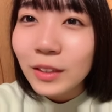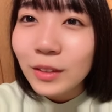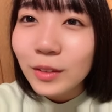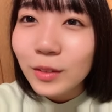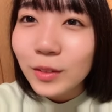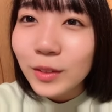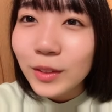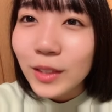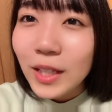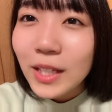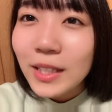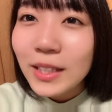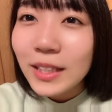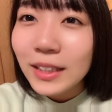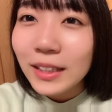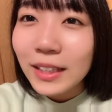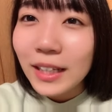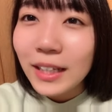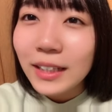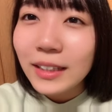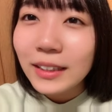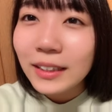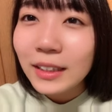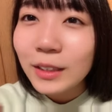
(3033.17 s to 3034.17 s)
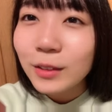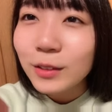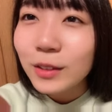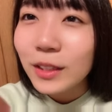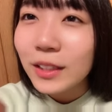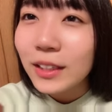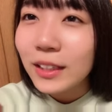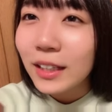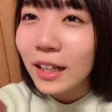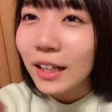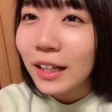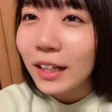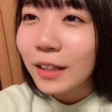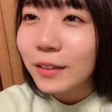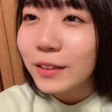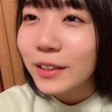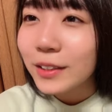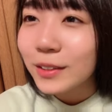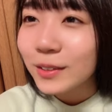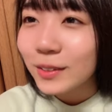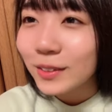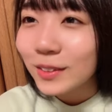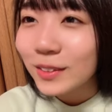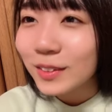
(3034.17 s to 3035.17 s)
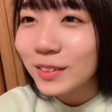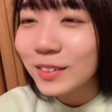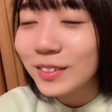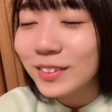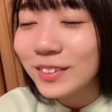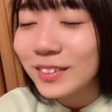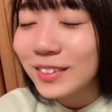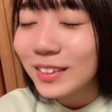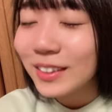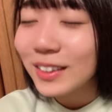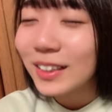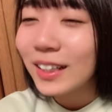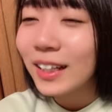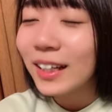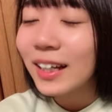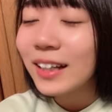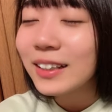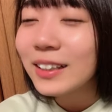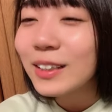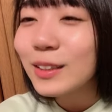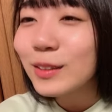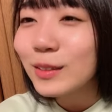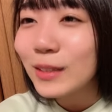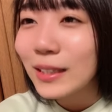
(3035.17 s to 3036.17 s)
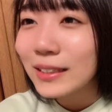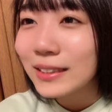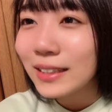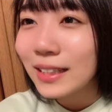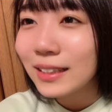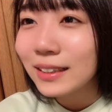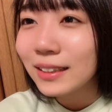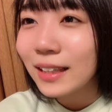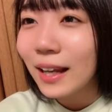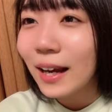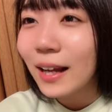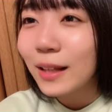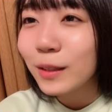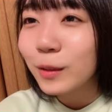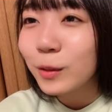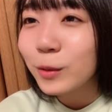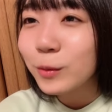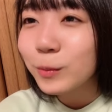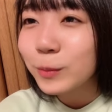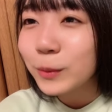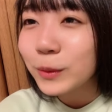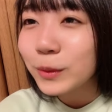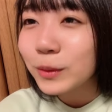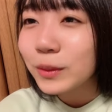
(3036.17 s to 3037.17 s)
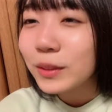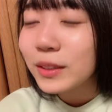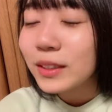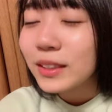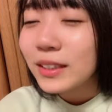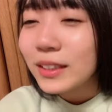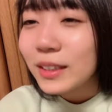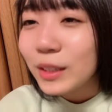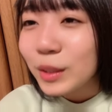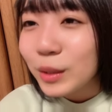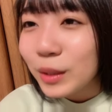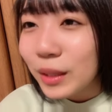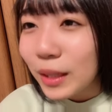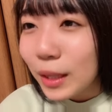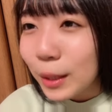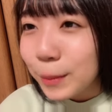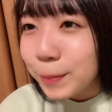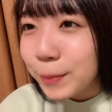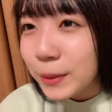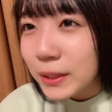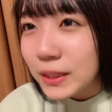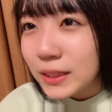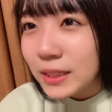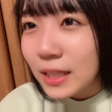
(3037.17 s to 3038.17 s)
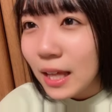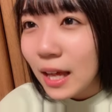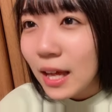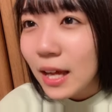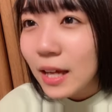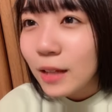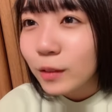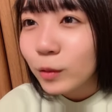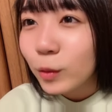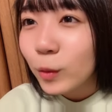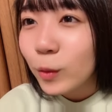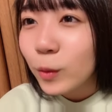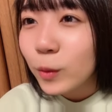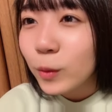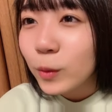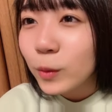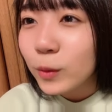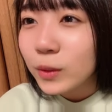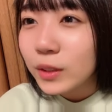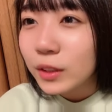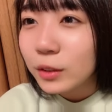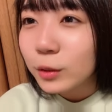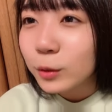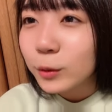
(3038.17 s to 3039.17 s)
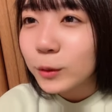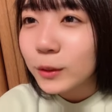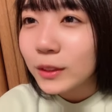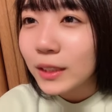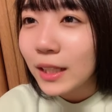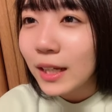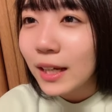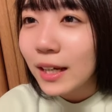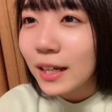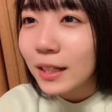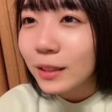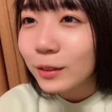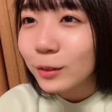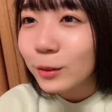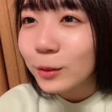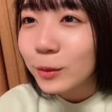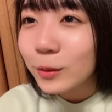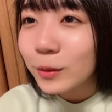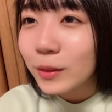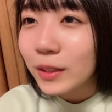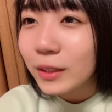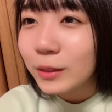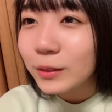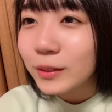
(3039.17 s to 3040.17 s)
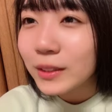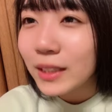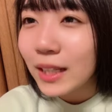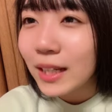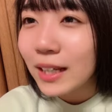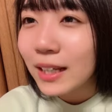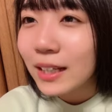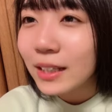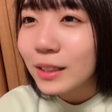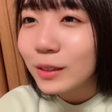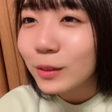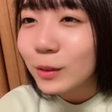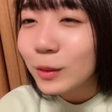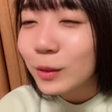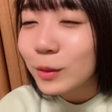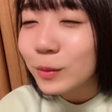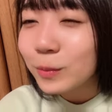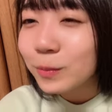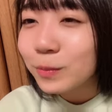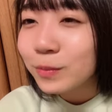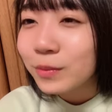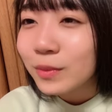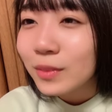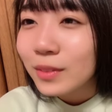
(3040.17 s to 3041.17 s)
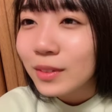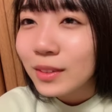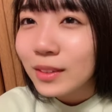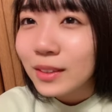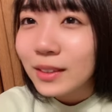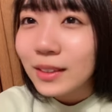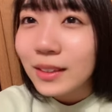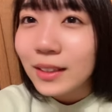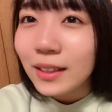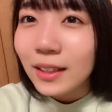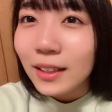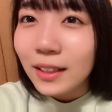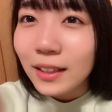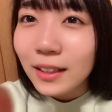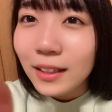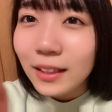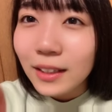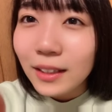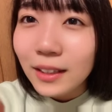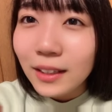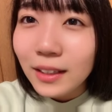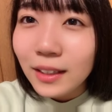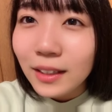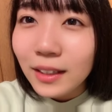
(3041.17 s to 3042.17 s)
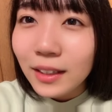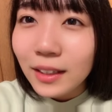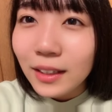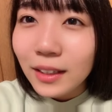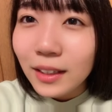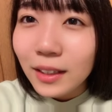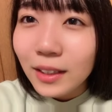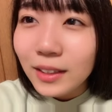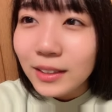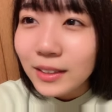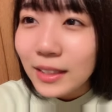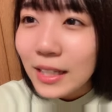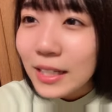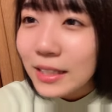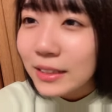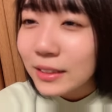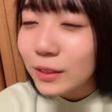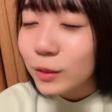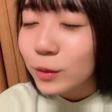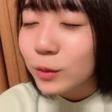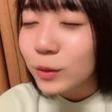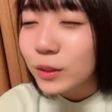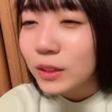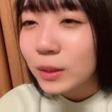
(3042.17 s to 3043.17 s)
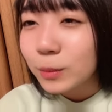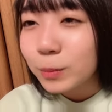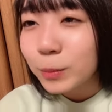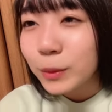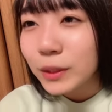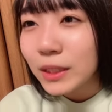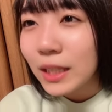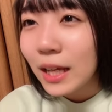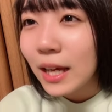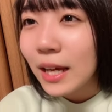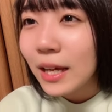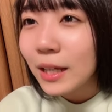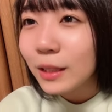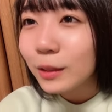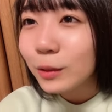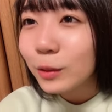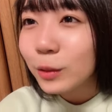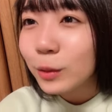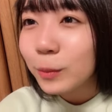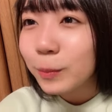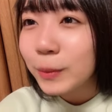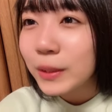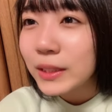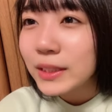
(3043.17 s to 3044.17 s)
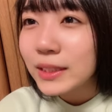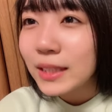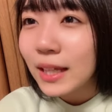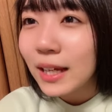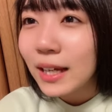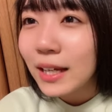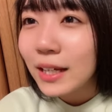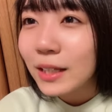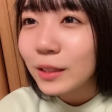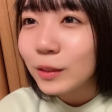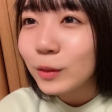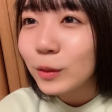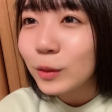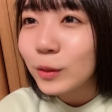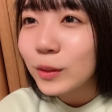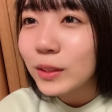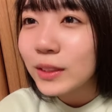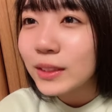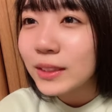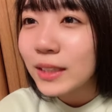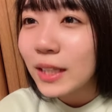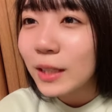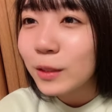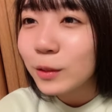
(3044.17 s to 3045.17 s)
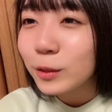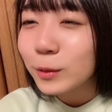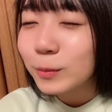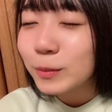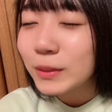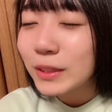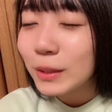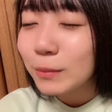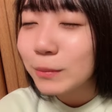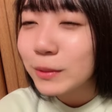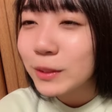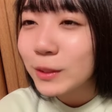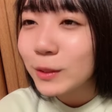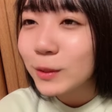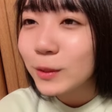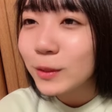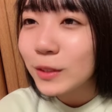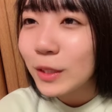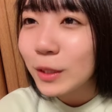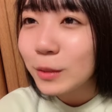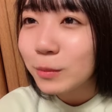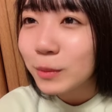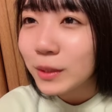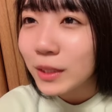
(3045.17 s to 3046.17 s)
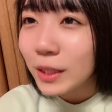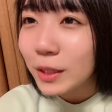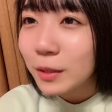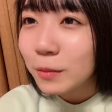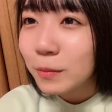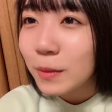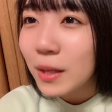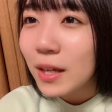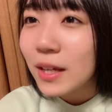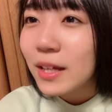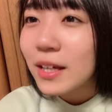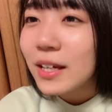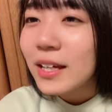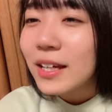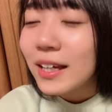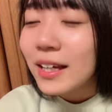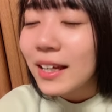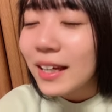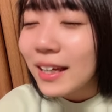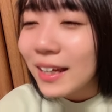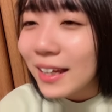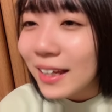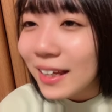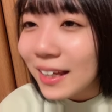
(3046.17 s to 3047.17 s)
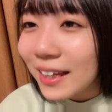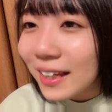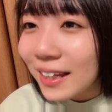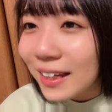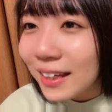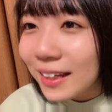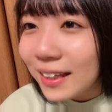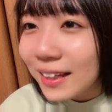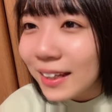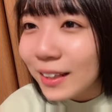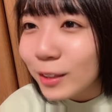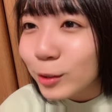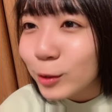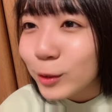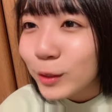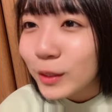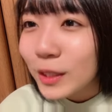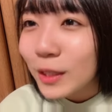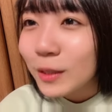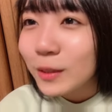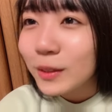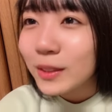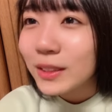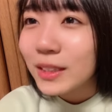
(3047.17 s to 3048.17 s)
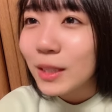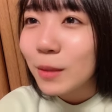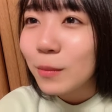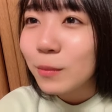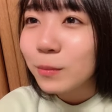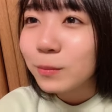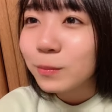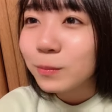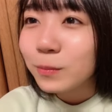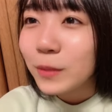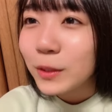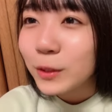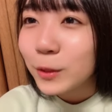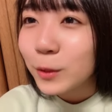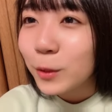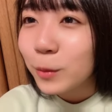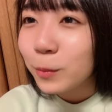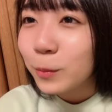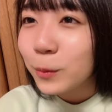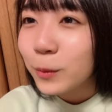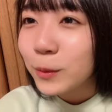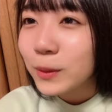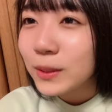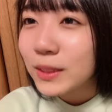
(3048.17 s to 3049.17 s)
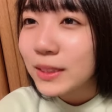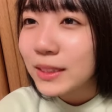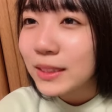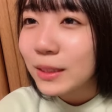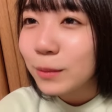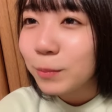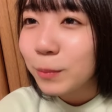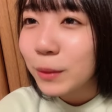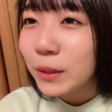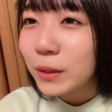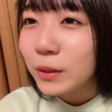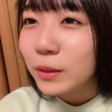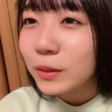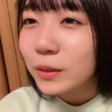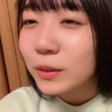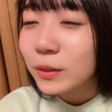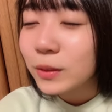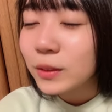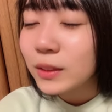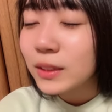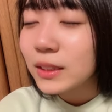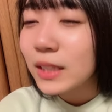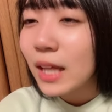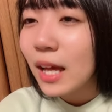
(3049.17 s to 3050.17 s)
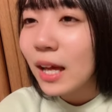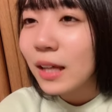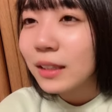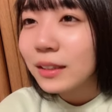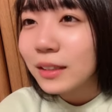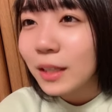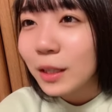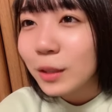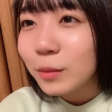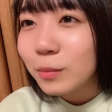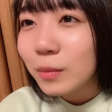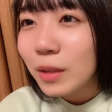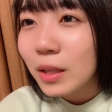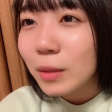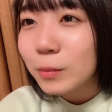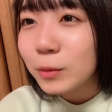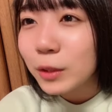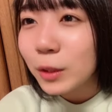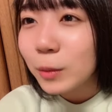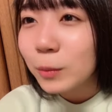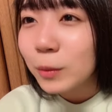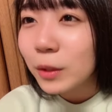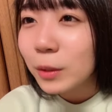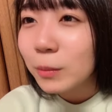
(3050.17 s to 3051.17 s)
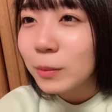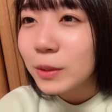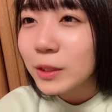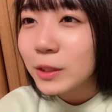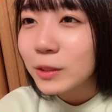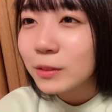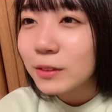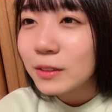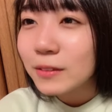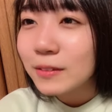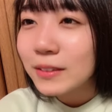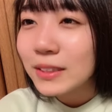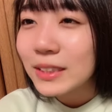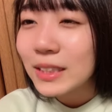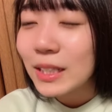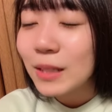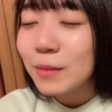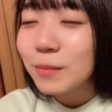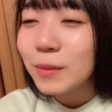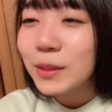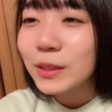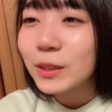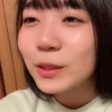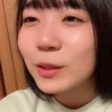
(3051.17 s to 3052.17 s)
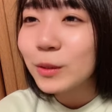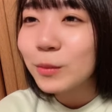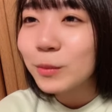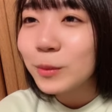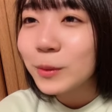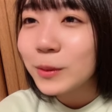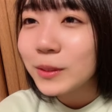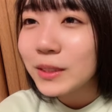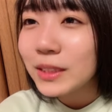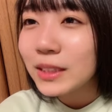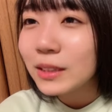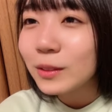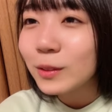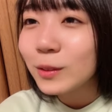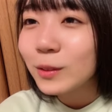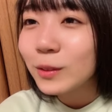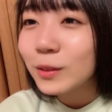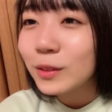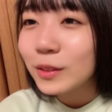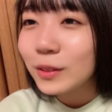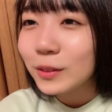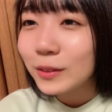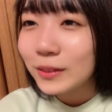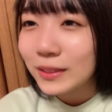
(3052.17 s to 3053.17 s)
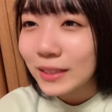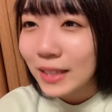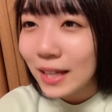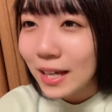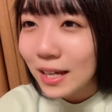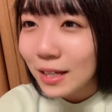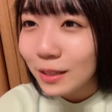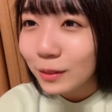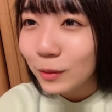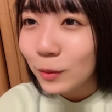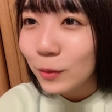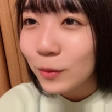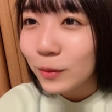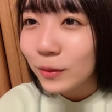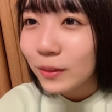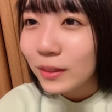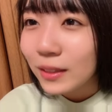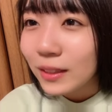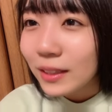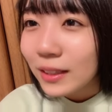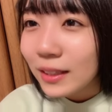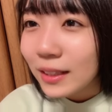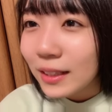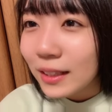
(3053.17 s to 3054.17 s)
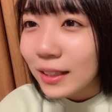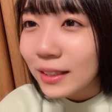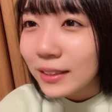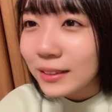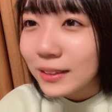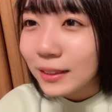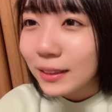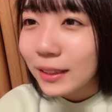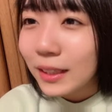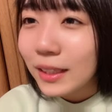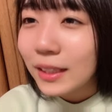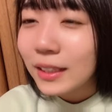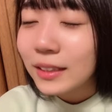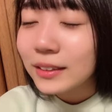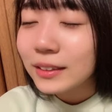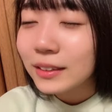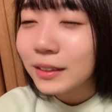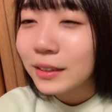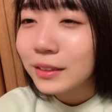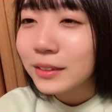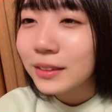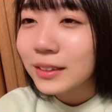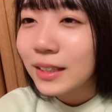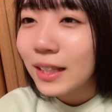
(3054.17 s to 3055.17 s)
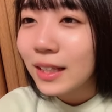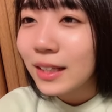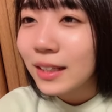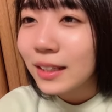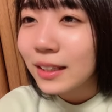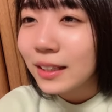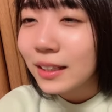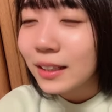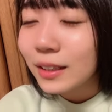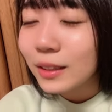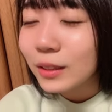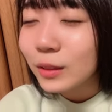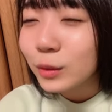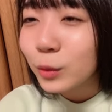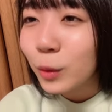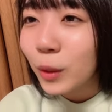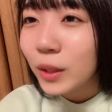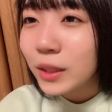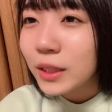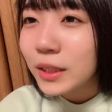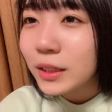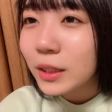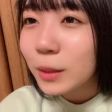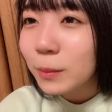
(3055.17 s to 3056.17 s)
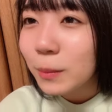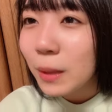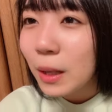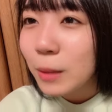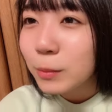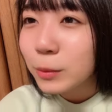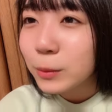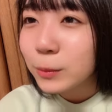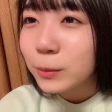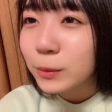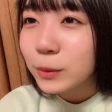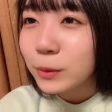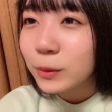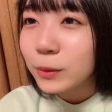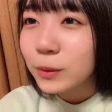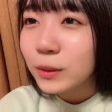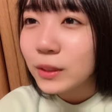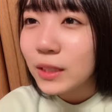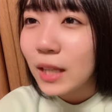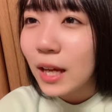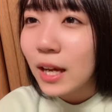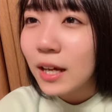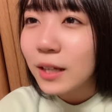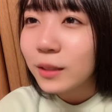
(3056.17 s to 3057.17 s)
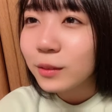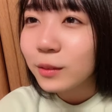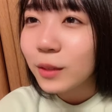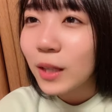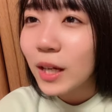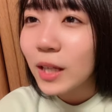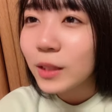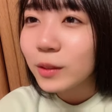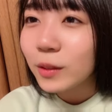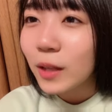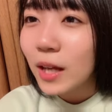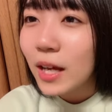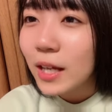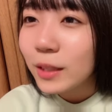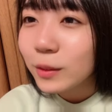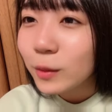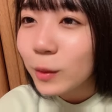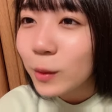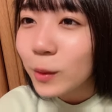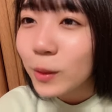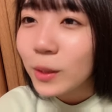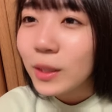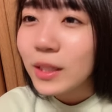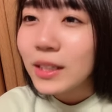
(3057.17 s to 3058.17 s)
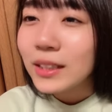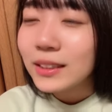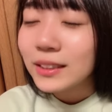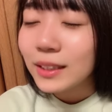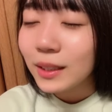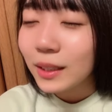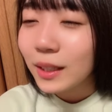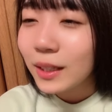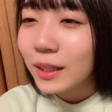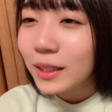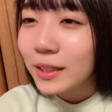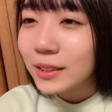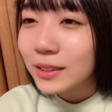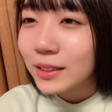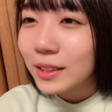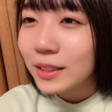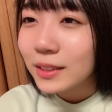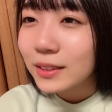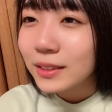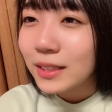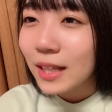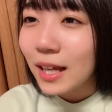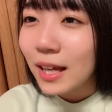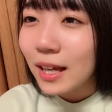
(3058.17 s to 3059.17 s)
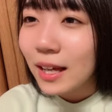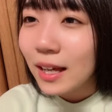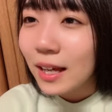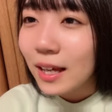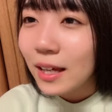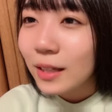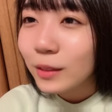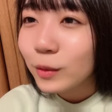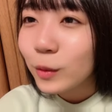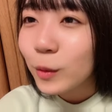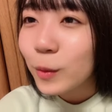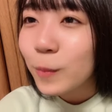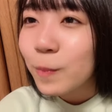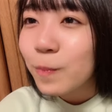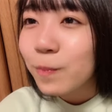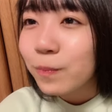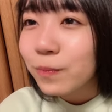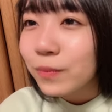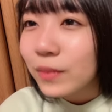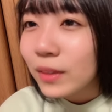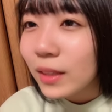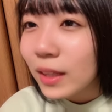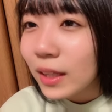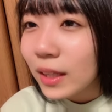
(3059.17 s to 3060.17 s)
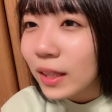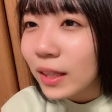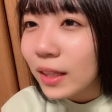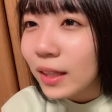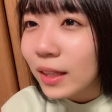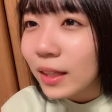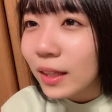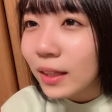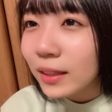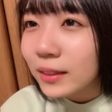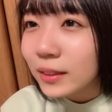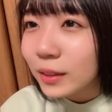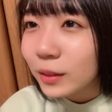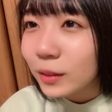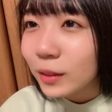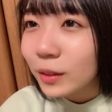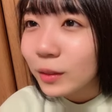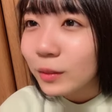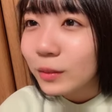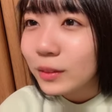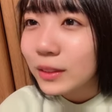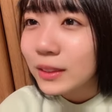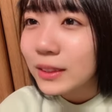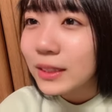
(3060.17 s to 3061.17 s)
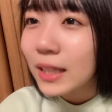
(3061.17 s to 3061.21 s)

これなんだっけ絵描き歌で描けるやつ絵描き歌さんたらの音符、えー、ピースさんハート社長子さんハートエゴさんハートえー、天使のおしっぽさん、ハート、ピースさん、ハート、SK のくまさん、水色のだるまだるま、えー、福たぬきさん、魔女の帽子、ピンクさん、だるま、ムキムキマッチワンワンさん、魔女の帽子、ルヌネコさん、ハート、えー、サカラスカルさん、お花束、アブブググさん、ハート、ハート、ハート、サカラスカルさん、ハート、えー、桜の木